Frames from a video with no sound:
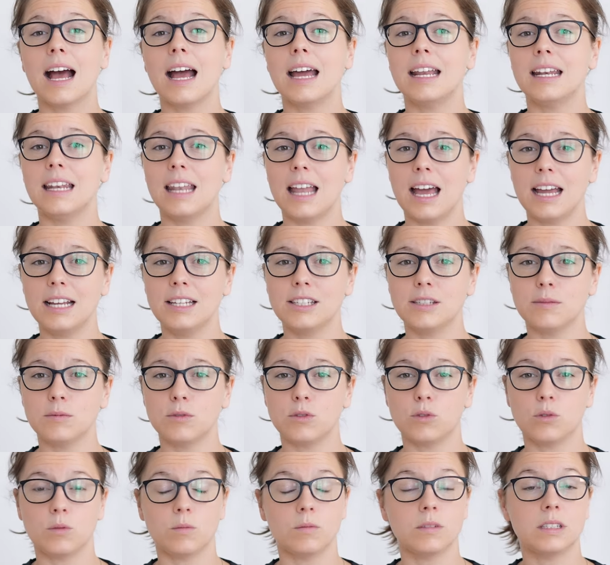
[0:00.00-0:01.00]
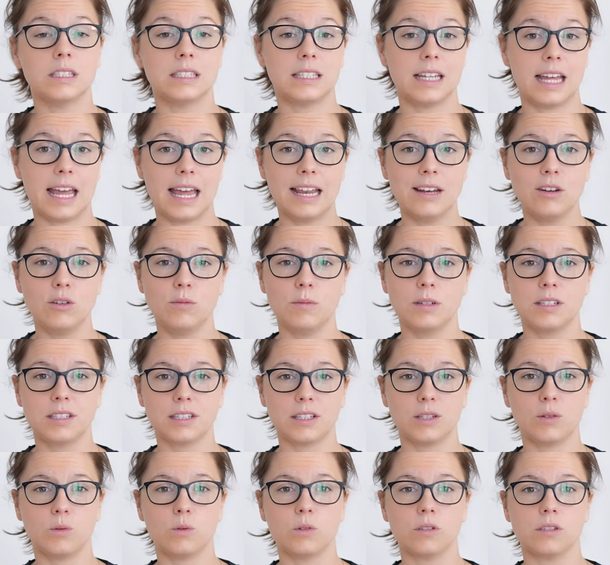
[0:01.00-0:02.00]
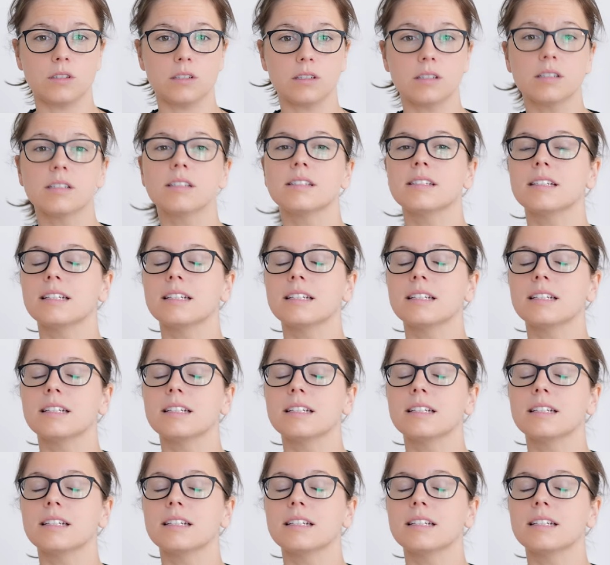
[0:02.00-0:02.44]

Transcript: Ein Leitsymptom der Endometriose